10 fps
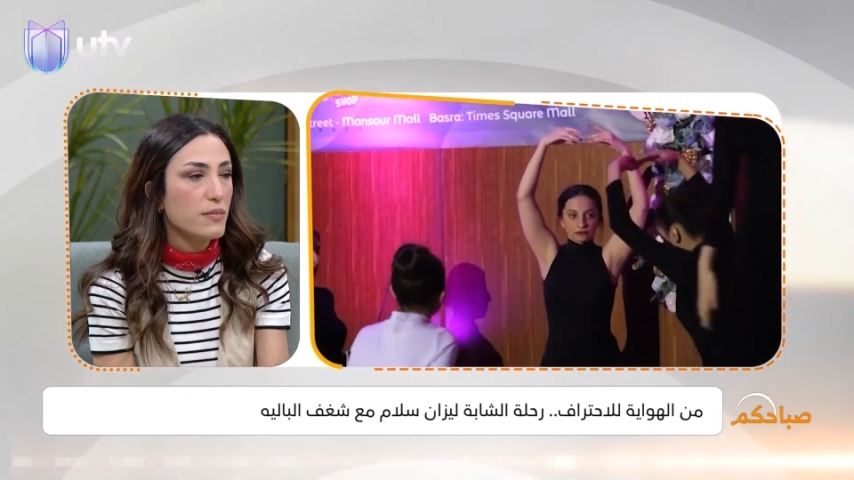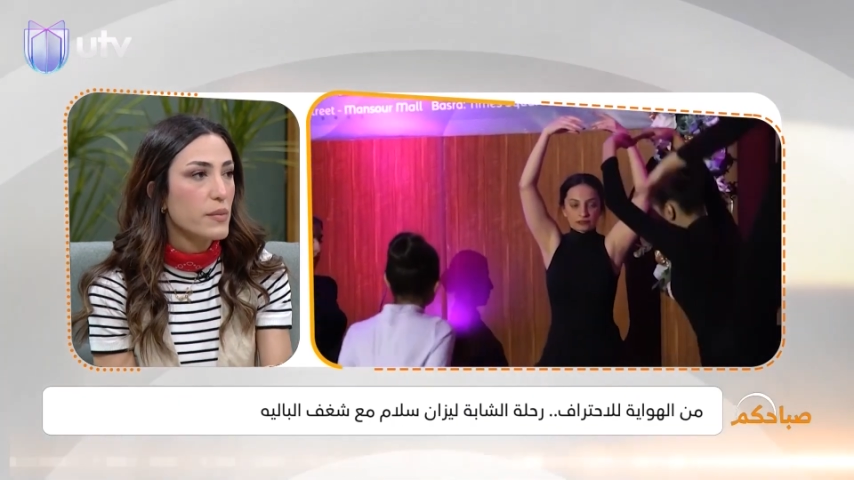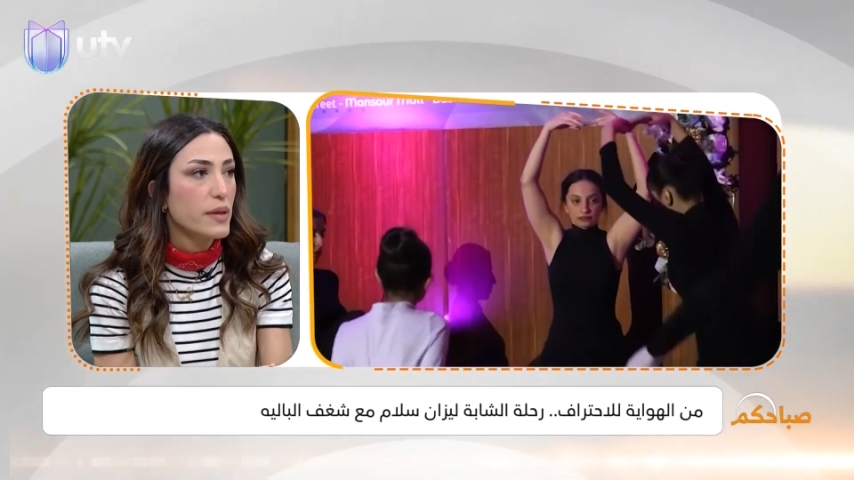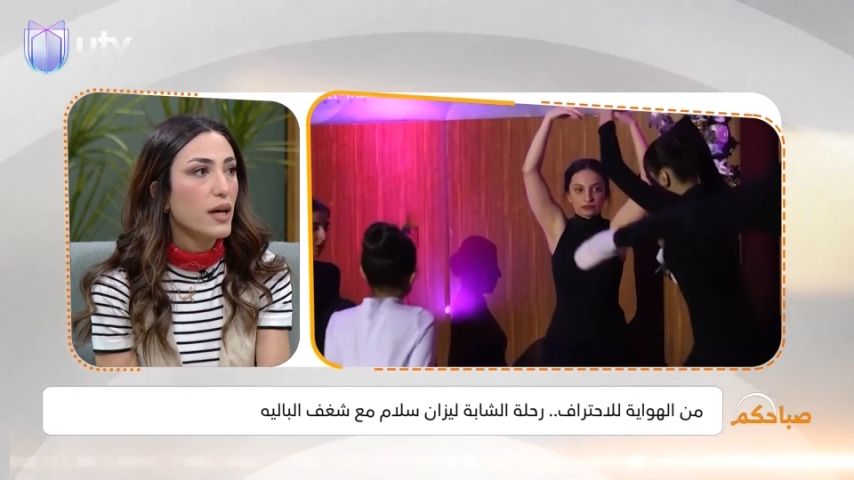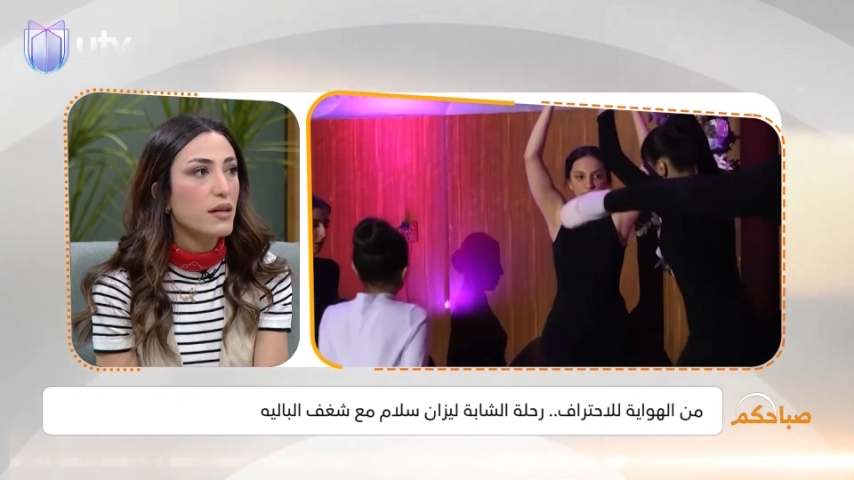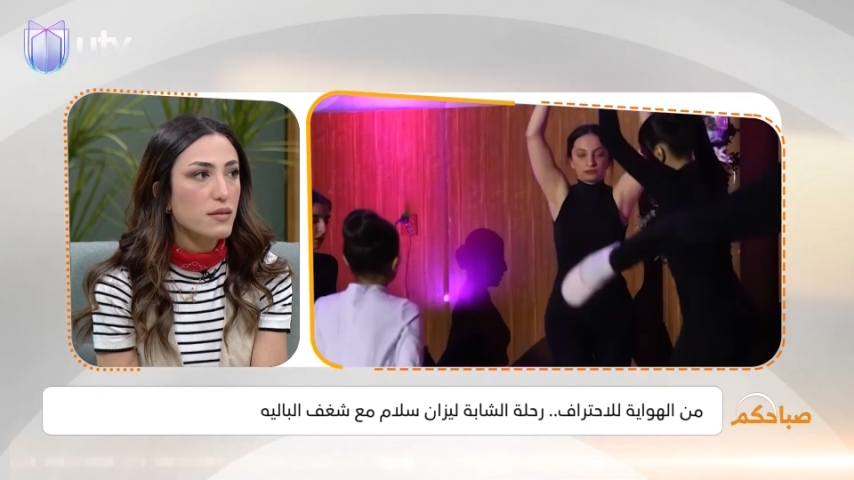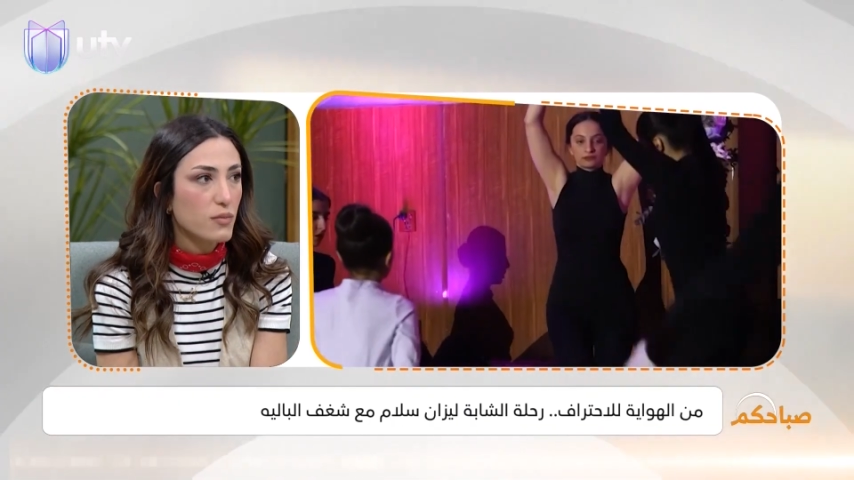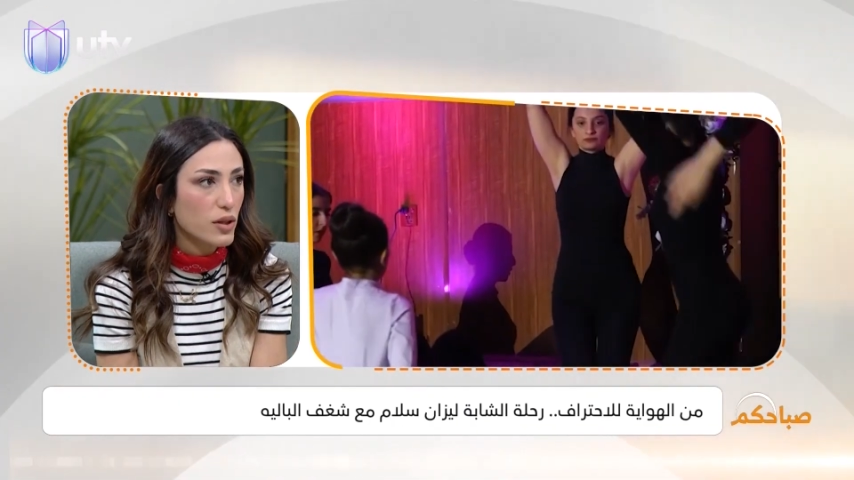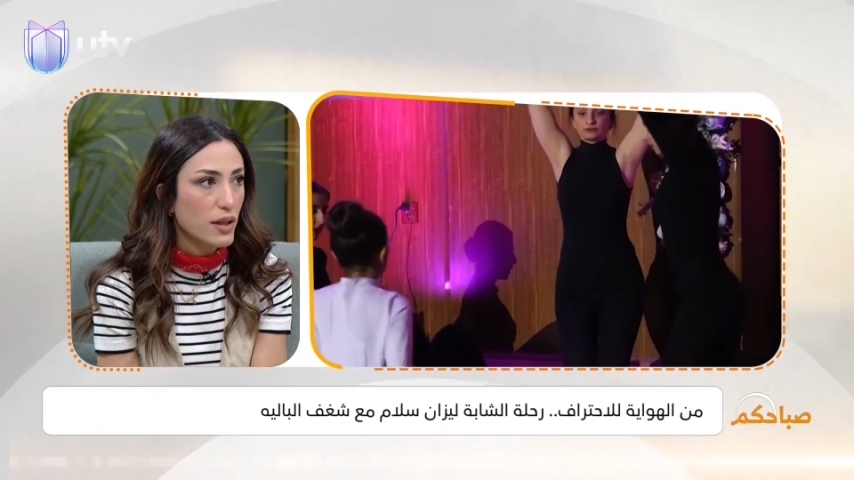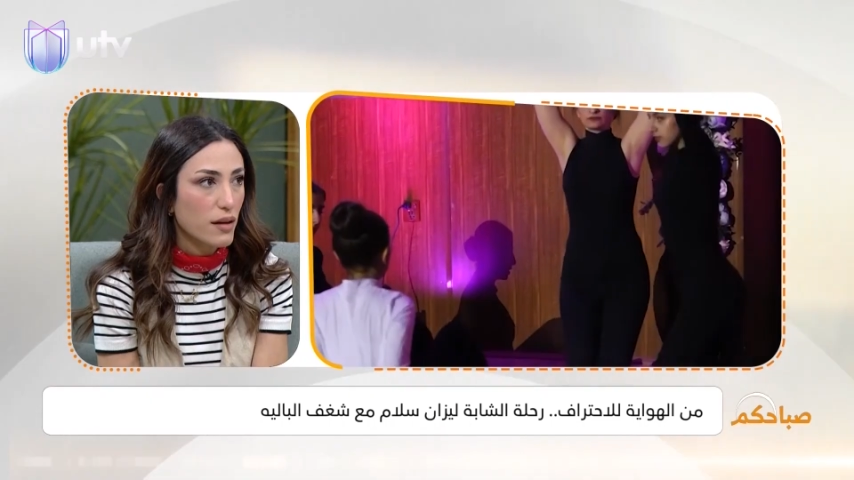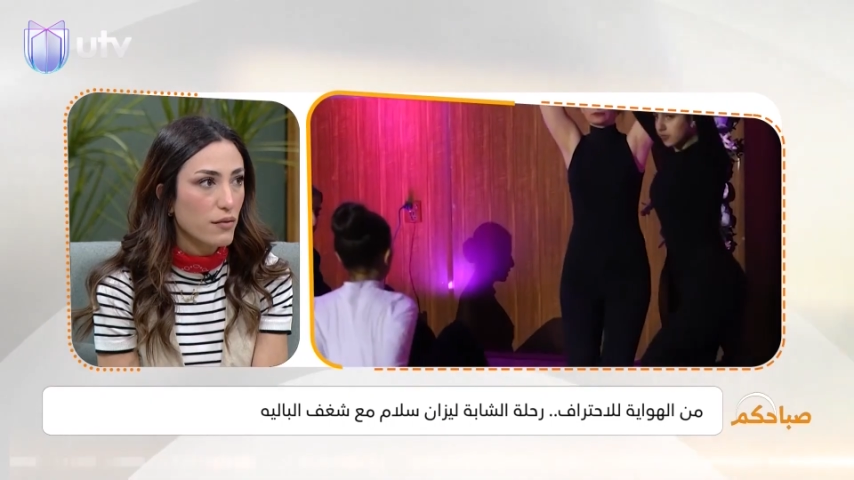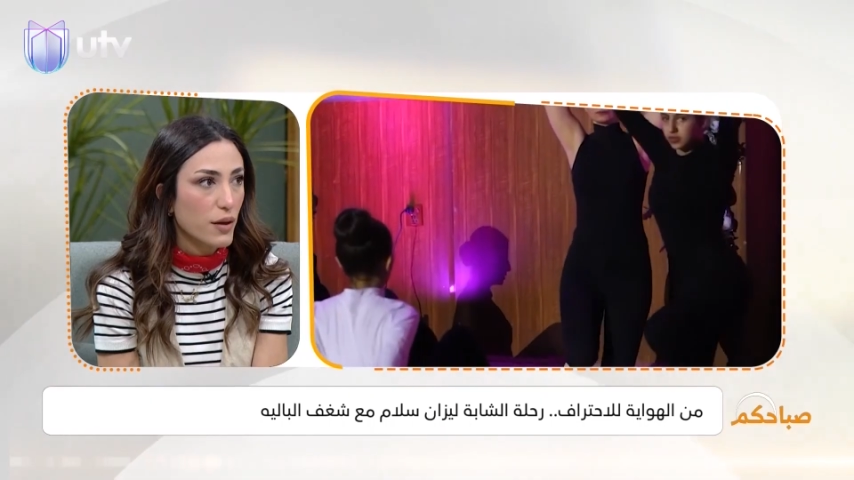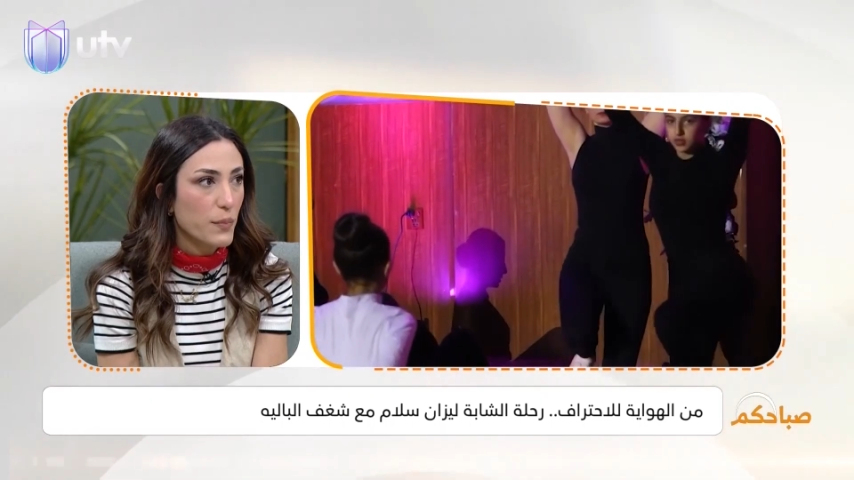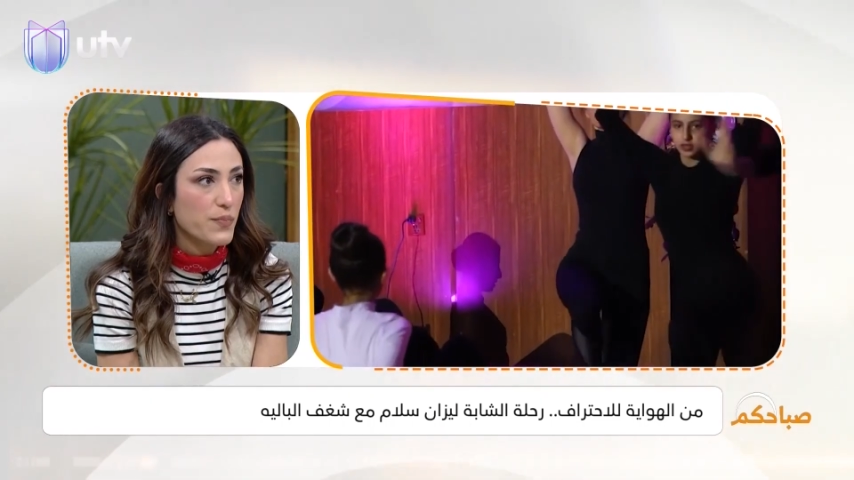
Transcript: من مدارس مختلفة